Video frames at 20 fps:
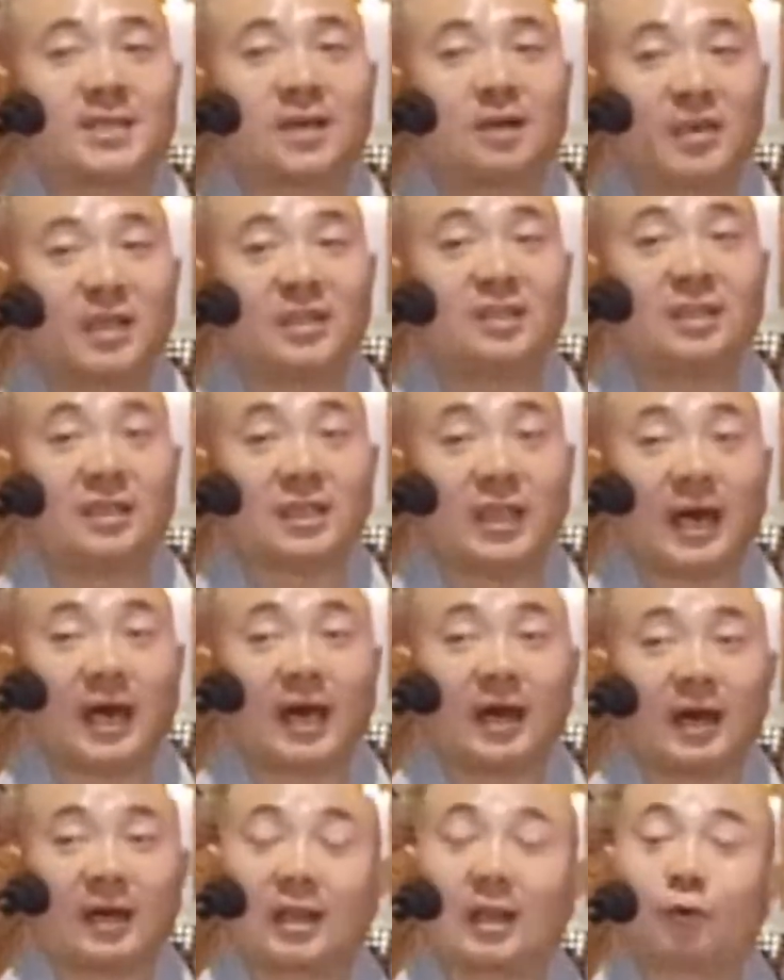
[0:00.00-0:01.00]

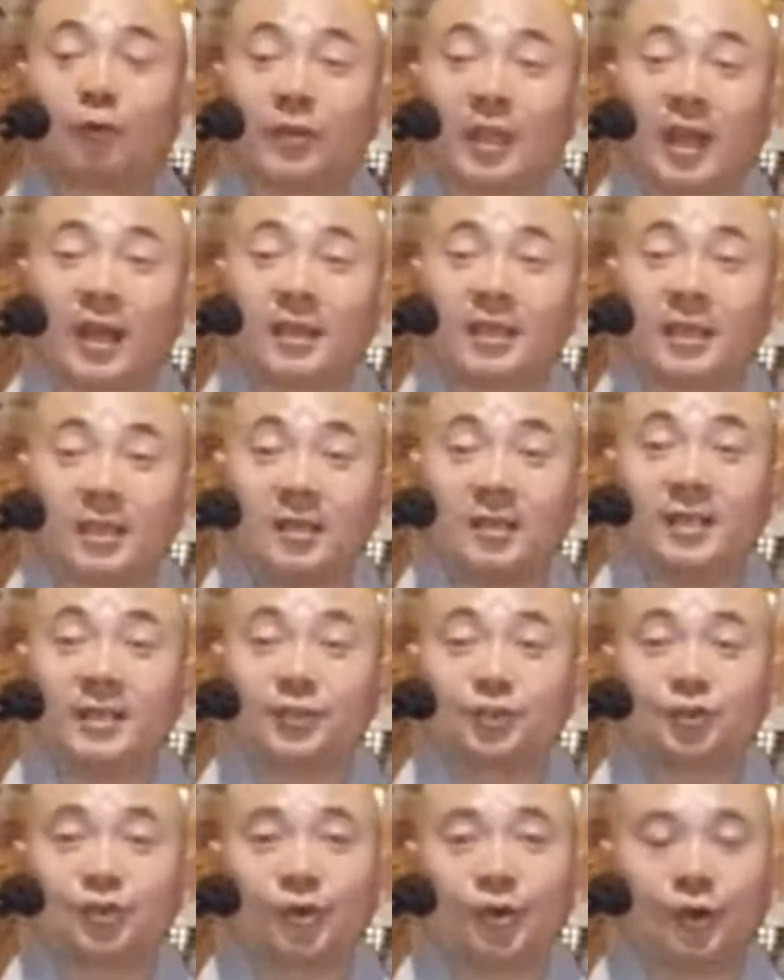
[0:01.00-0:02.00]
양반들이다라고 내가 얘기를
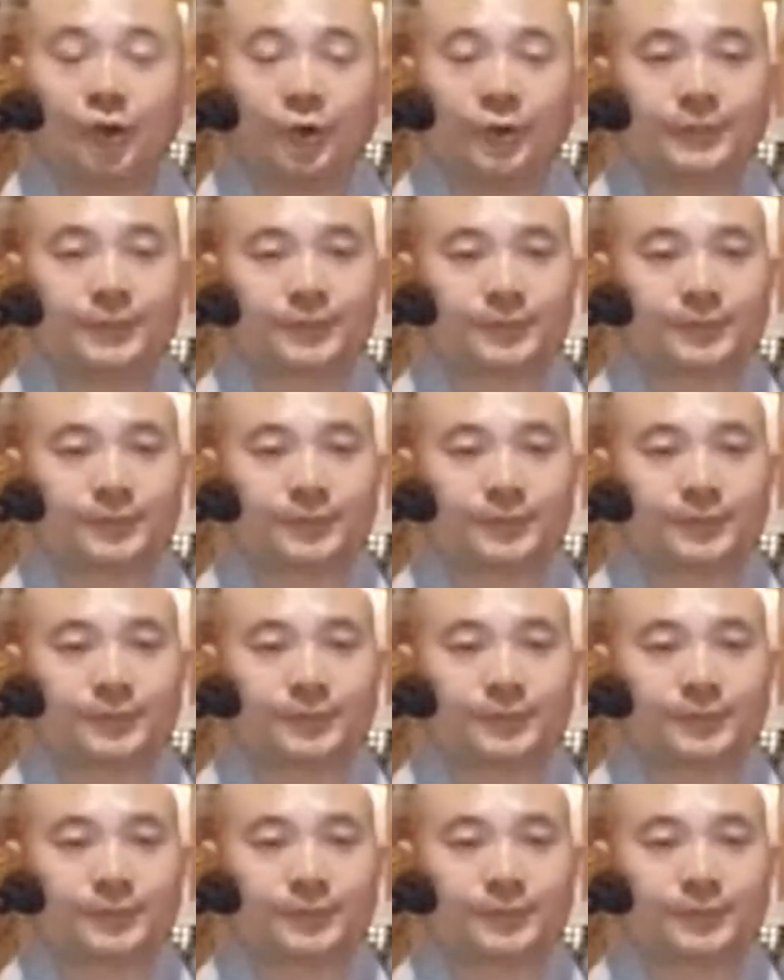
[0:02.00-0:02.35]
했죠.